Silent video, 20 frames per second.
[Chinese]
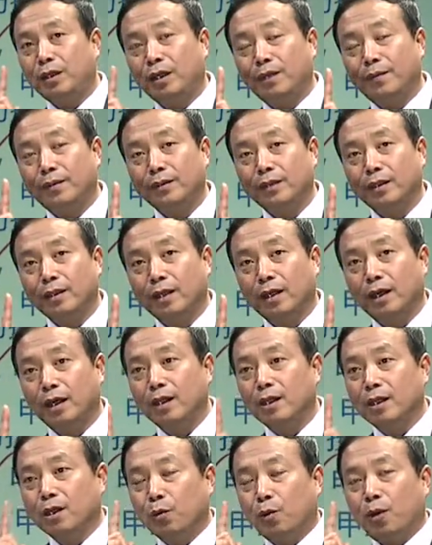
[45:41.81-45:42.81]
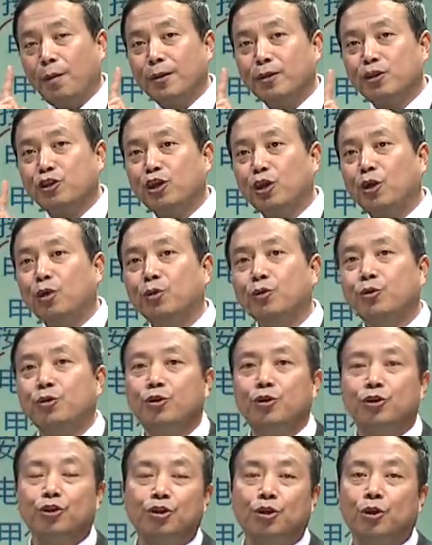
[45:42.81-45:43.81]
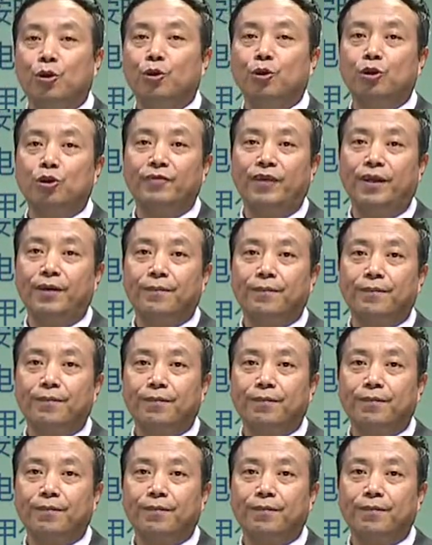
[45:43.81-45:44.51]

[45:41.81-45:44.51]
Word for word: 一个问题了，我们收取手续费，